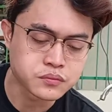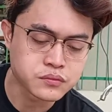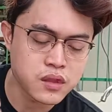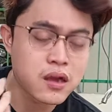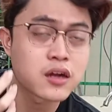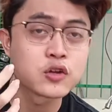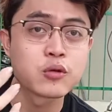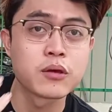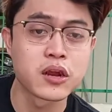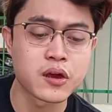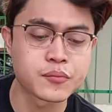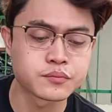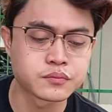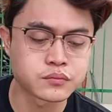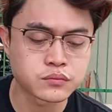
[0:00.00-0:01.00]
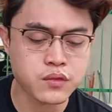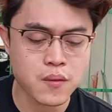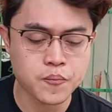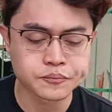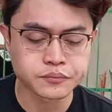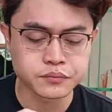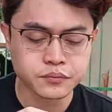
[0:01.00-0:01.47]
dia nggak jauh beda.
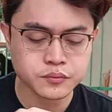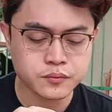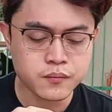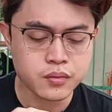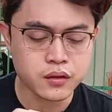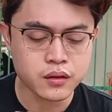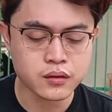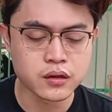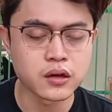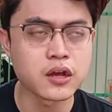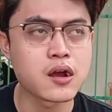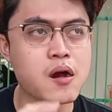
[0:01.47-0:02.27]
Jadi